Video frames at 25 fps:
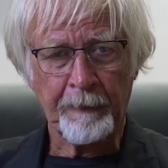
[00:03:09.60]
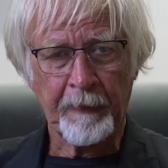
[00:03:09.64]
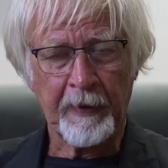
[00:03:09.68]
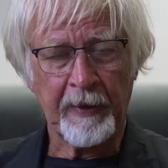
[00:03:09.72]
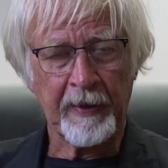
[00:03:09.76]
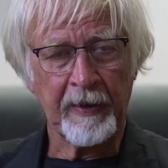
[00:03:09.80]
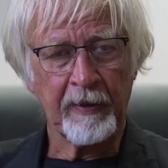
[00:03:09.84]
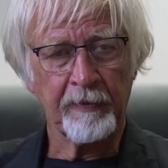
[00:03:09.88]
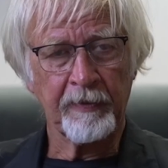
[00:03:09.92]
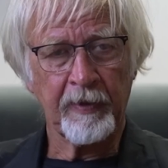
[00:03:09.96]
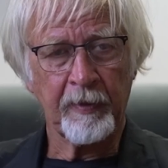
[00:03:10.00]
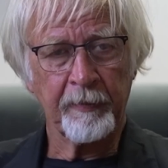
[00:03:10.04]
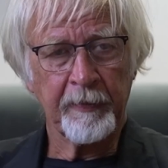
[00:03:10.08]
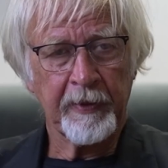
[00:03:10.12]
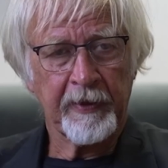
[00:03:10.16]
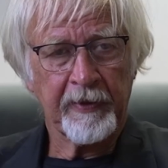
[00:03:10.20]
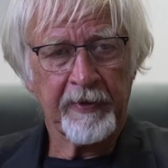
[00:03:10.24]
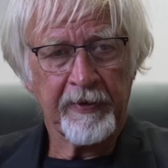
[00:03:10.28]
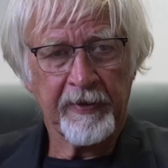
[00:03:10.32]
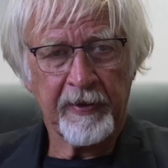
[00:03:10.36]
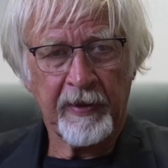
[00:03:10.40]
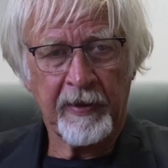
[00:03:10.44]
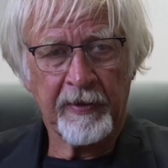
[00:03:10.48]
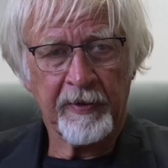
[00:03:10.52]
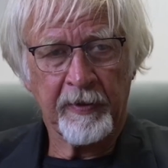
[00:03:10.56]
Daher war mir
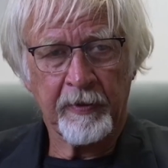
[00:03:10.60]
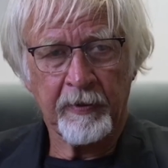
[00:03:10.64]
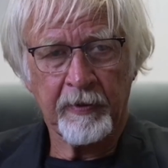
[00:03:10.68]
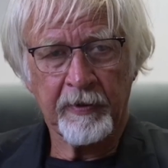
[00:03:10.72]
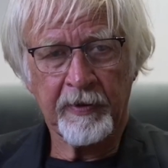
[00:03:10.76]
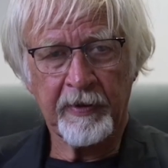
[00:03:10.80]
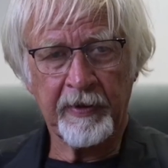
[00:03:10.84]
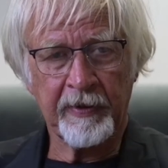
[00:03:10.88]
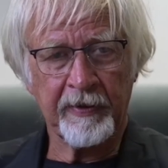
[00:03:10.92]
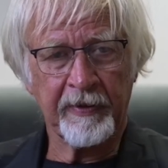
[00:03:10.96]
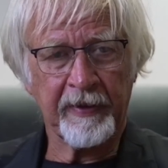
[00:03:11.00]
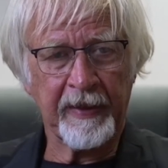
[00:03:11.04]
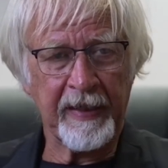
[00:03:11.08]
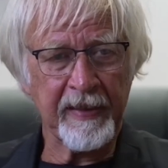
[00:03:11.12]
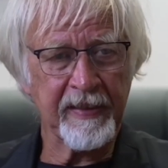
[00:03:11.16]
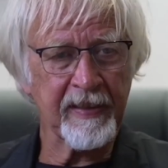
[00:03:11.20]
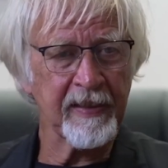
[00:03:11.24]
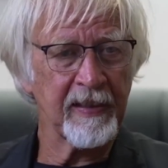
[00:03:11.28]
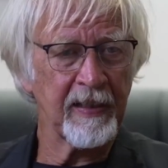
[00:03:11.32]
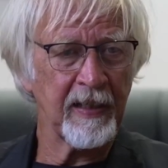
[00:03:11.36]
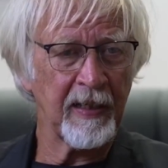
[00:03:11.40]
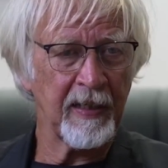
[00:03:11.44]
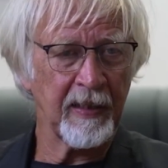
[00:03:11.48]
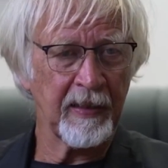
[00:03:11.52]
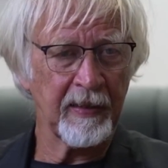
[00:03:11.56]
das also die
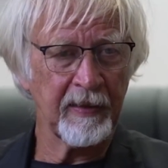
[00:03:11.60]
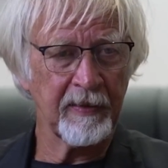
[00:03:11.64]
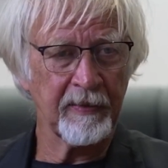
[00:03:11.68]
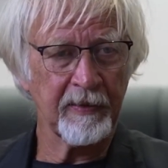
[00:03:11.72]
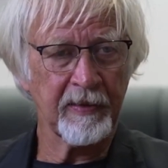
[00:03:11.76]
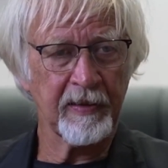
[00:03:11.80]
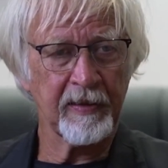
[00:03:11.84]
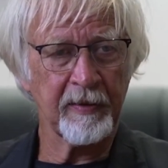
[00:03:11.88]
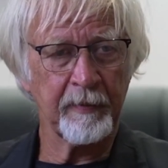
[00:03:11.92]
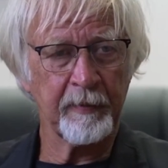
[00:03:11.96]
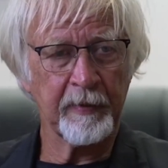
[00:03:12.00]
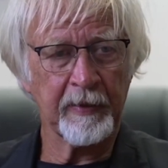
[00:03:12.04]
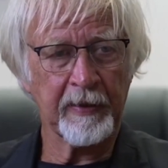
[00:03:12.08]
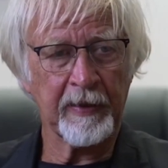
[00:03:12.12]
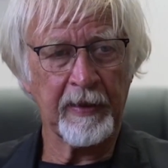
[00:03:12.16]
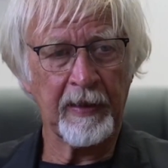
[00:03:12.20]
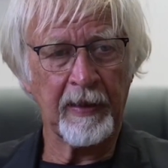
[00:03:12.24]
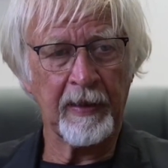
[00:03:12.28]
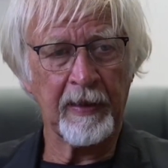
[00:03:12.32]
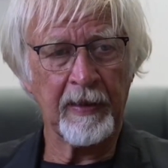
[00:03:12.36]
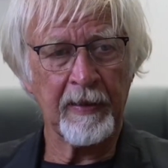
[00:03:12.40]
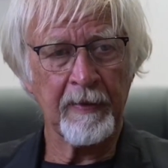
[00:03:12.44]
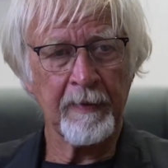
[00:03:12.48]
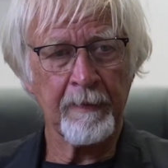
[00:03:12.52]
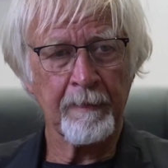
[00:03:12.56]
Interessenlage ziemlich
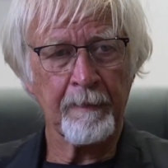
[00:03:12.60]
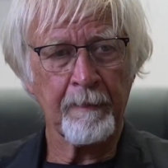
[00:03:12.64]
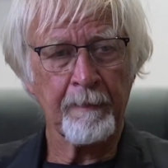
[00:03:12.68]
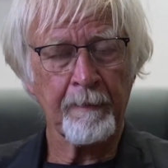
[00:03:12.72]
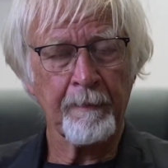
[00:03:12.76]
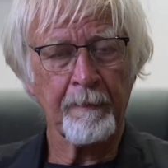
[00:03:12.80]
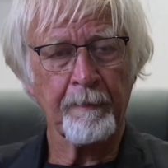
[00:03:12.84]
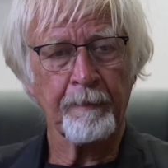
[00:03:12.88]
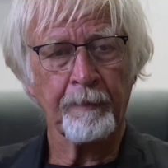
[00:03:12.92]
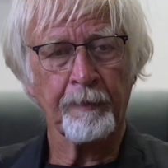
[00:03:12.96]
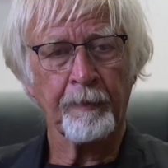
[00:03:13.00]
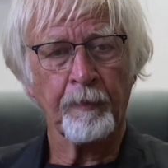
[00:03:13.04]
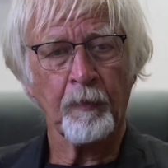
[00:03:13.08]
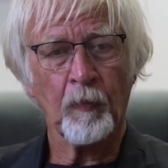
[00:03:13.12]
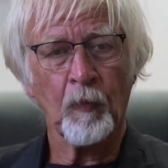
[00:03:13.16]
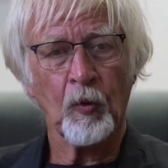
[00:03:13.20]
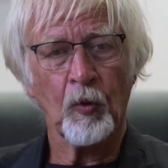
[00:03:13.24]
klar. Ja.